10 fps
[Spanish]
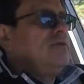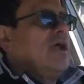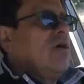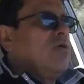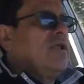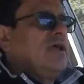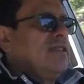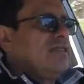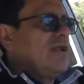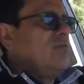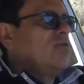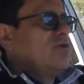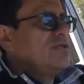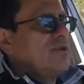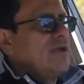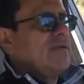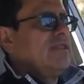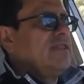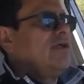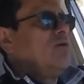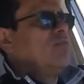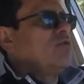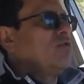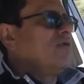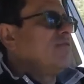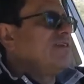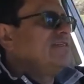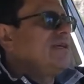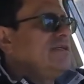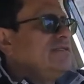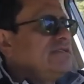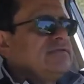y ahora el tren motor es solamente el motor V6